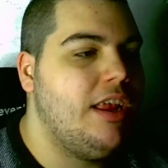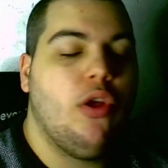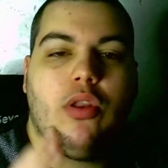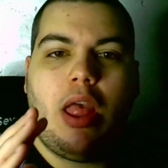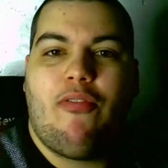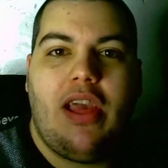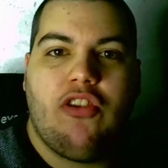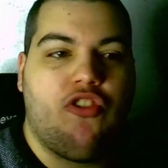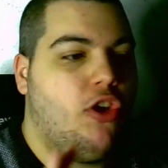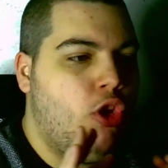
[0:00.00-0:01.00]
Io da
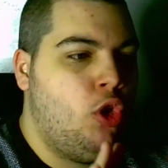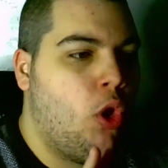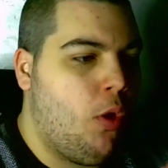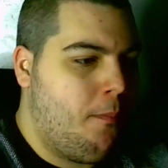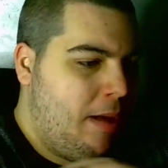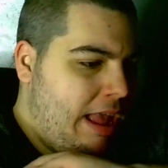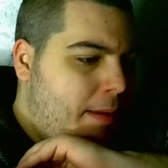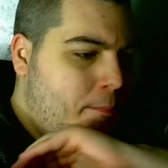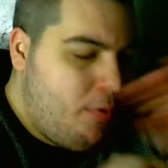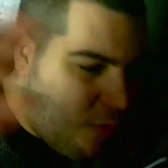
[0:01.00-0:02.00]
Flash non ho
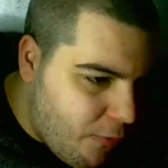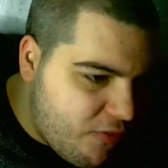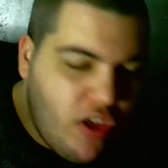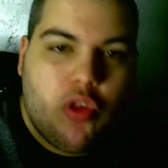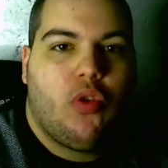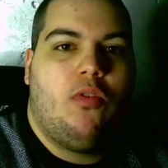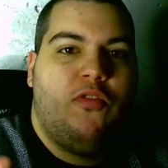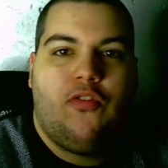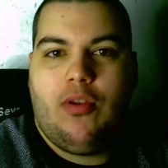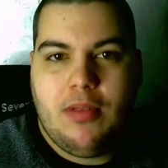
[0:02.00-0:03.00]
mai più visto
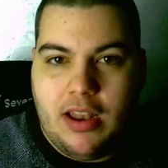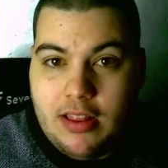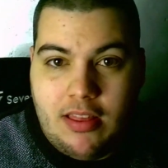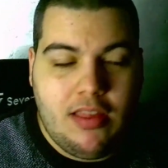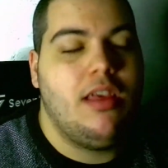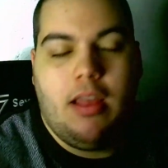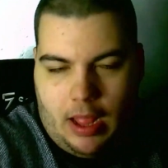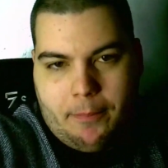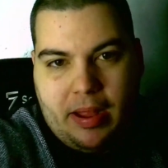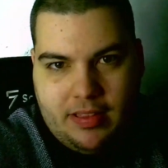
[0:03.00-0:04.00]
un film della
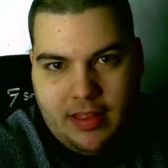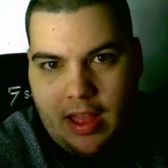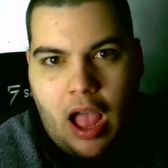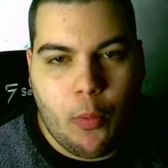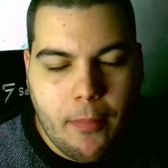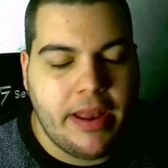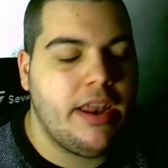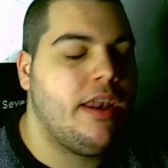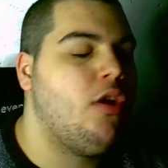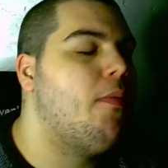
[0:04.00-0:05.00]
DC, a parte
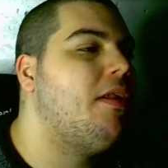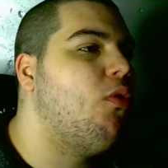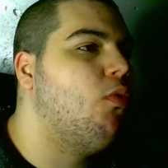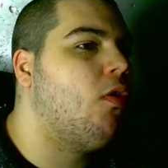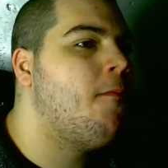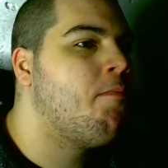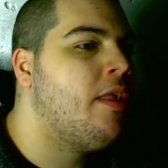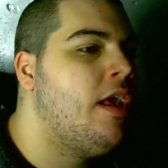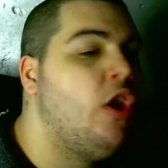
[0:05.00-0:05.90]
Aquaman e il Regno Perduto.